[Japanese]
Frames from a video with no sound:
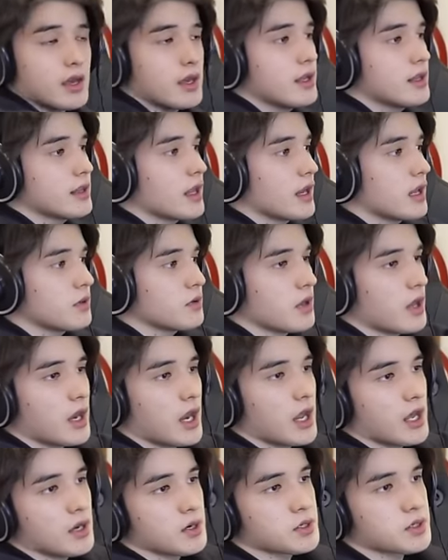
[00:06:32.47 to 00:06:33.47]
インターネットで
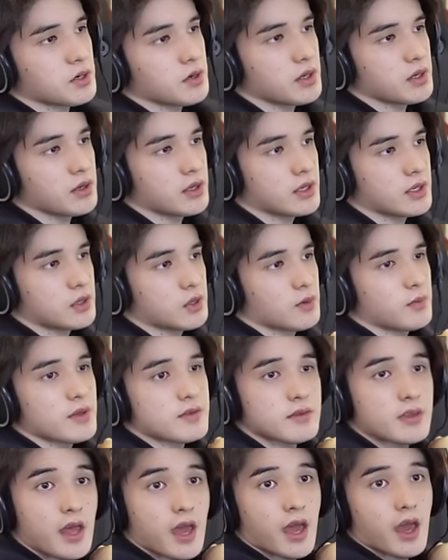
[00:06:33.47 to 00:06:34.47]
恋愛をしてる人いま
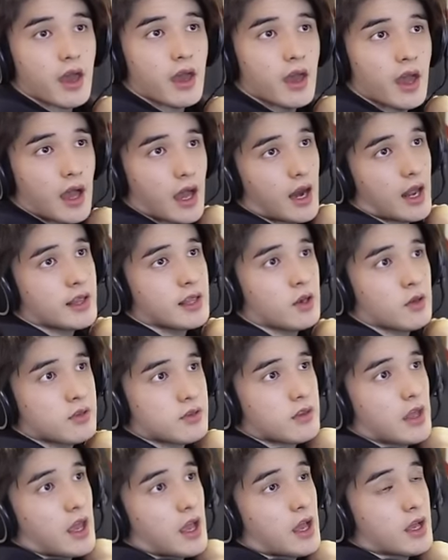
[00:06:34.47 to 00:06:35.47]
すね。あなたのっ
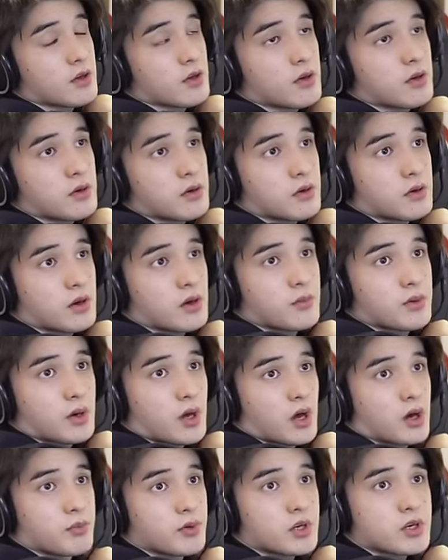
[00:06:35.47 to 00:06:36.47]
て Google Chrome
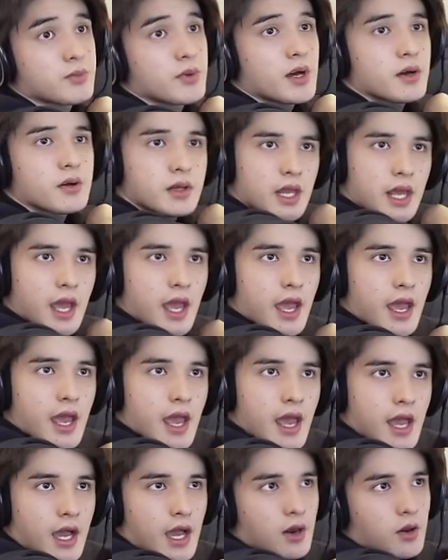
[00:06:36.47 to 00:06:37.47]
のブックマークに、
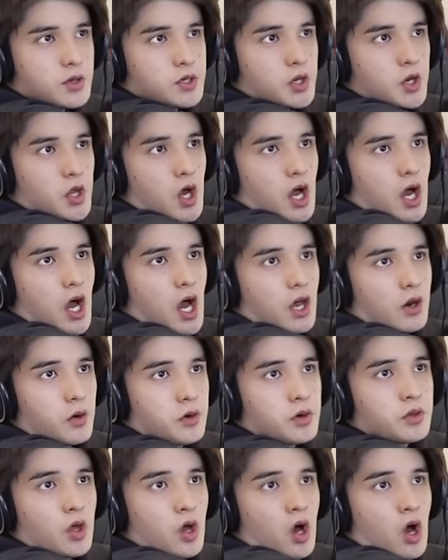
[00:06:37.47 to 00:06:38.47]
彼女の
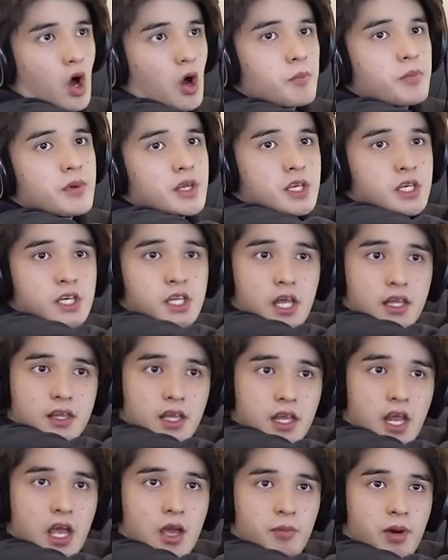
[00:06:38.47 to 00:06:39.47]
ロールの OPG だっ
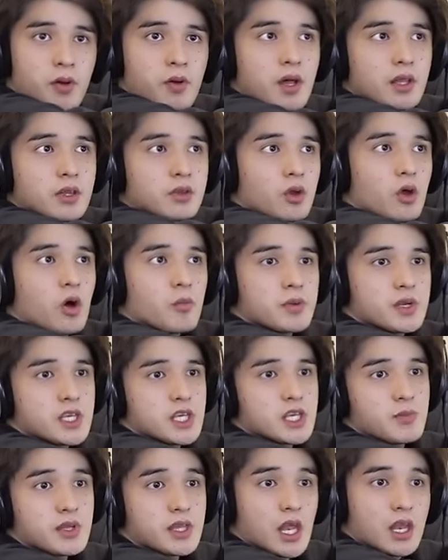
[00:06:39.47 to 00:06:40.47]
たり、バロラントの
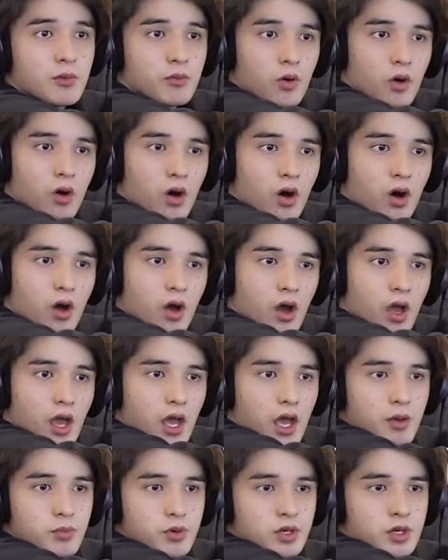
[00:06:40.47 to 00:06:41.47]
OPG みたいなのも、
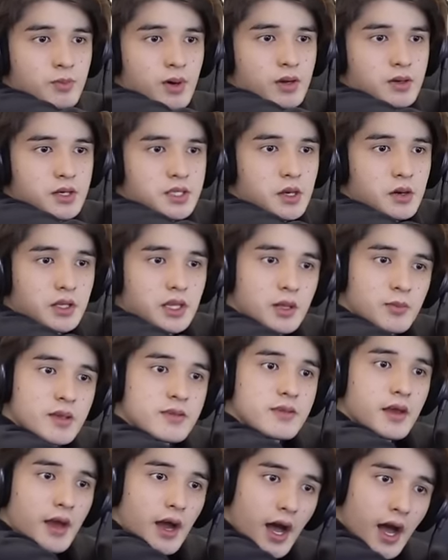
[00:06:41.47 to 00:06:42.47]
えー、ブックマークしてる方いま
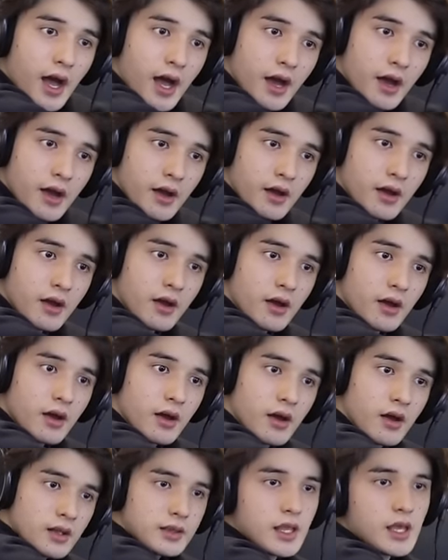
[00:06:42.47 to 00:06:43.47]
せんか
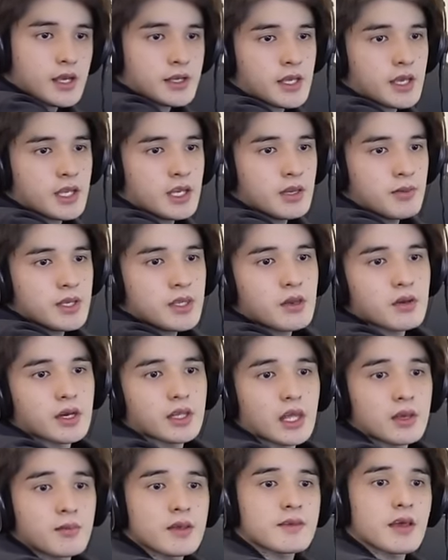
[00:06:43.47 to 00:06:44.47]
定期的に見てる
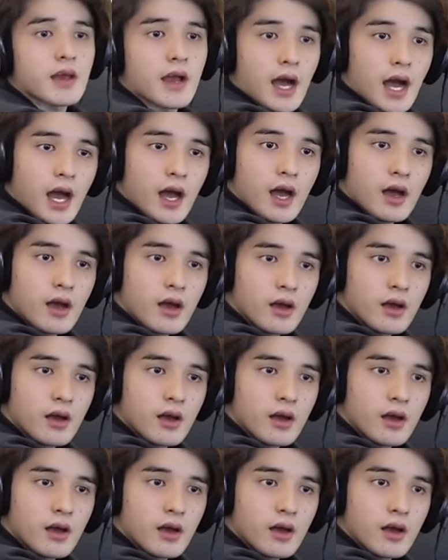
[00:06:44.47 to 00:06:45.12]
方いませんか